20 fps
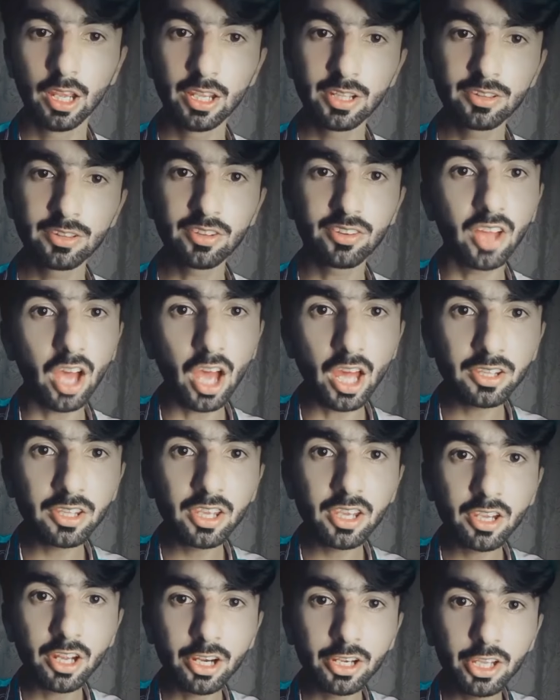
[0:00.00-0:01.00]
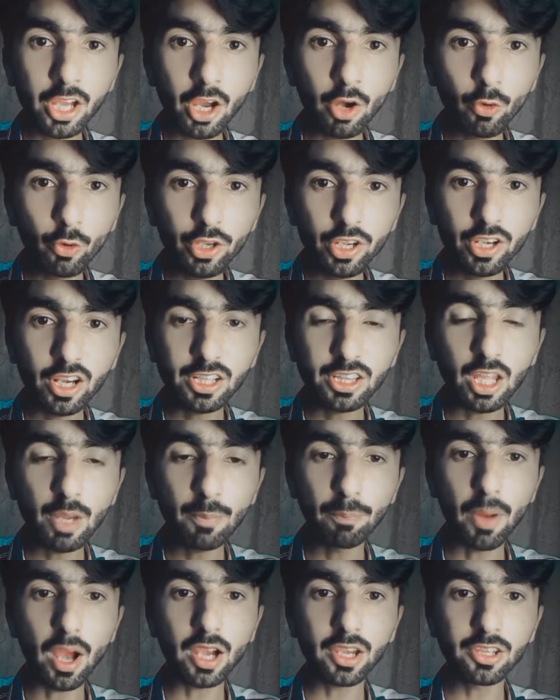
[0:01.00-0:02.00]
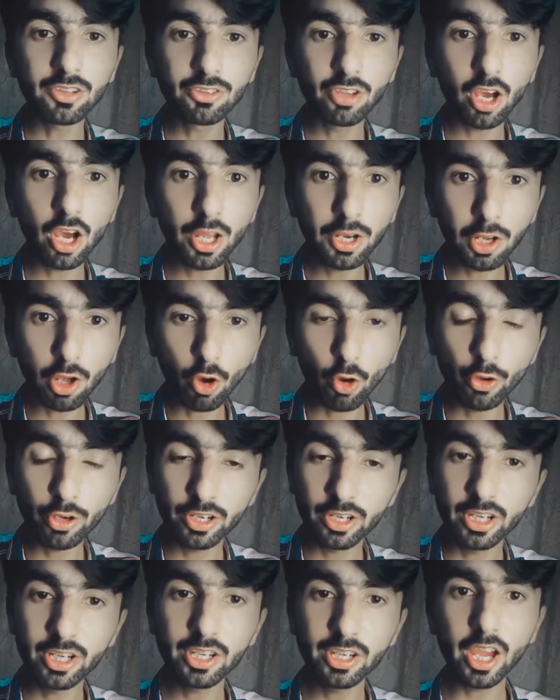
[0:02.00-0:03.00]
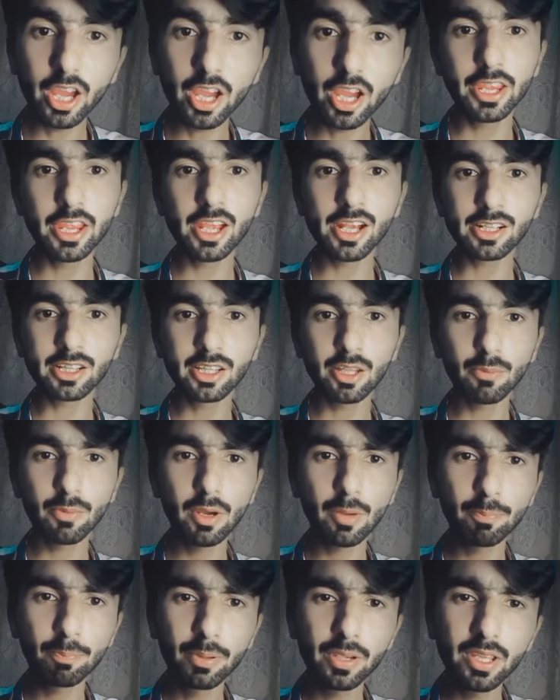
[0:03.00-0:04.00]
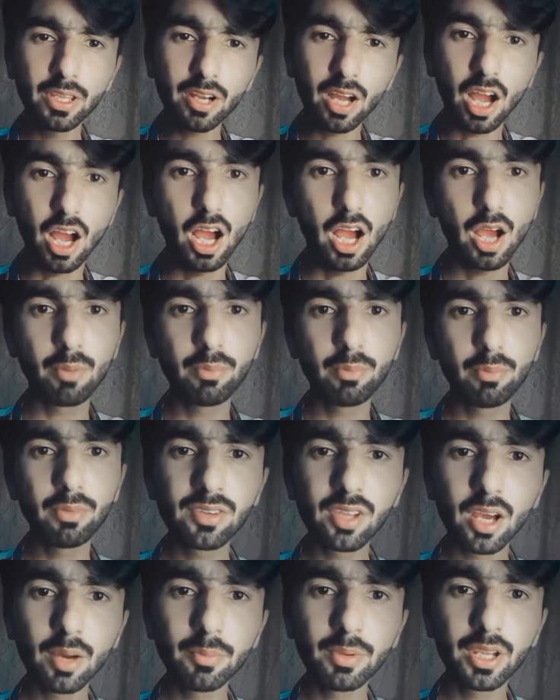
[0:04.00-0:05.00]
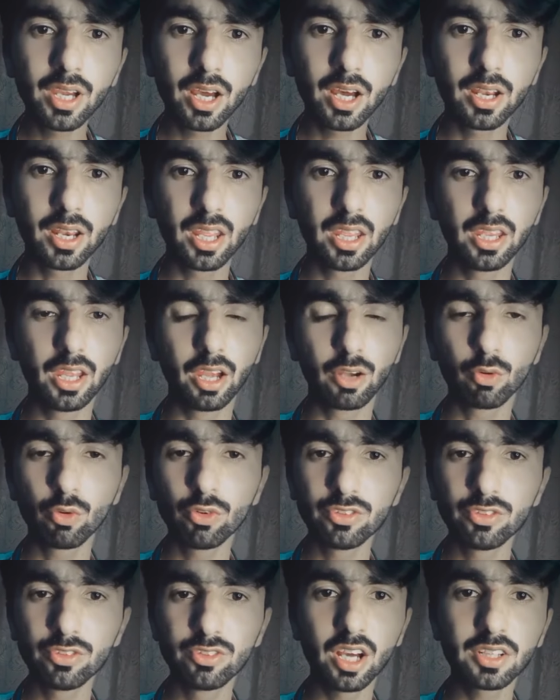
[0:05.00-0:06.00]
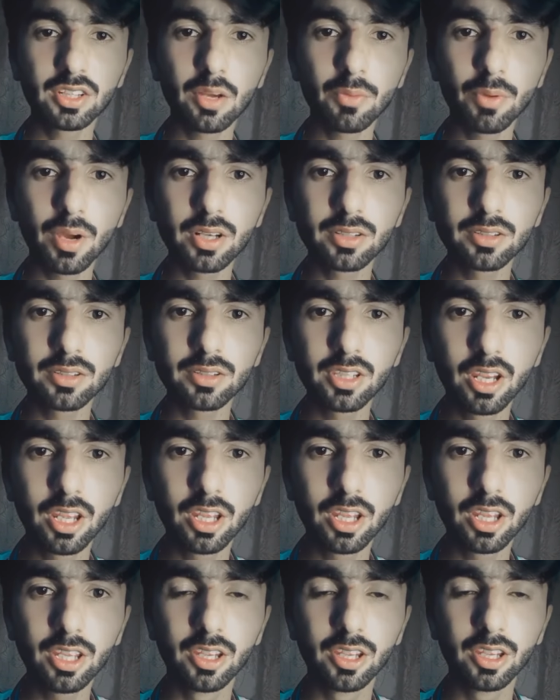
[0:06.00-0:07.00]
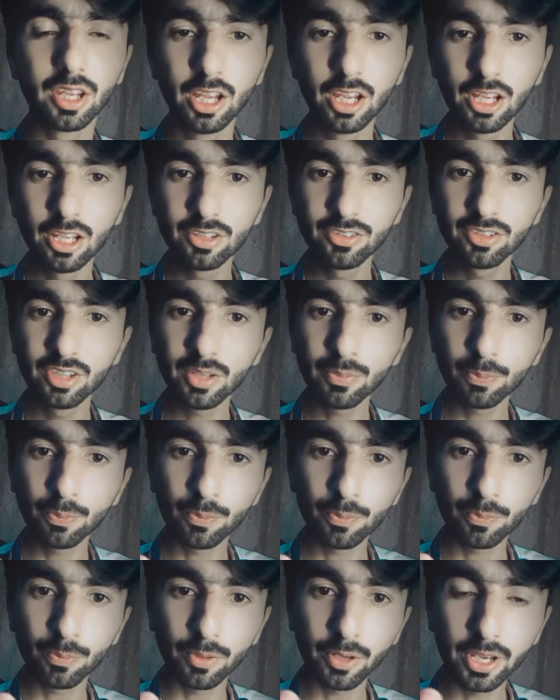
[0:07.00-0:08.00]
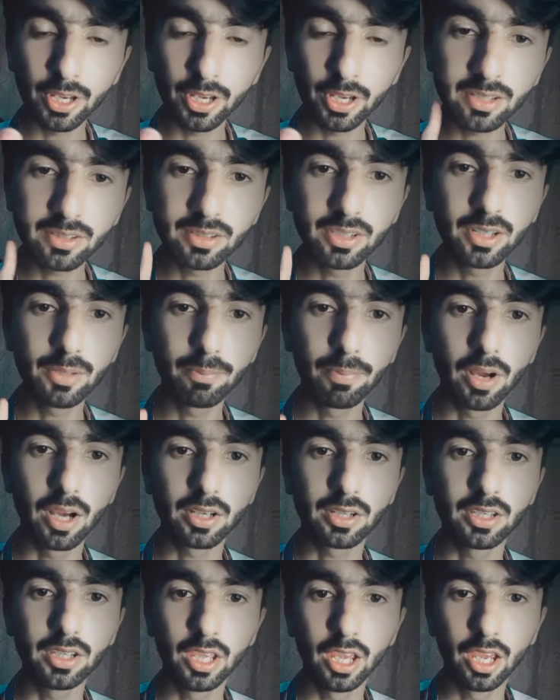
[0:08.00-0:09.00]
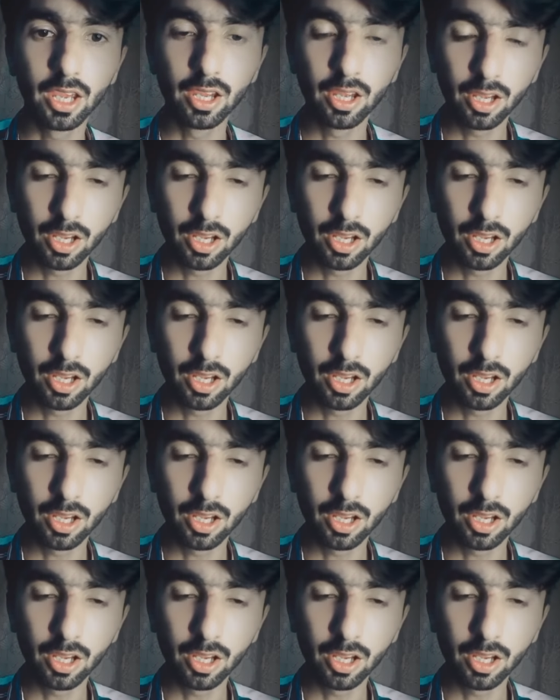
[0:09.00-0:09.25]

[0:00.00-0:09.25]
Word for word: इंतजार की घड़ियां हुई खत्म पाकिस्तान और इंडिया एक दफा फिर आमने सामने आ रही है कुछ ज्यादा बाकी नहीं सिर्फ एक दिन बाकी है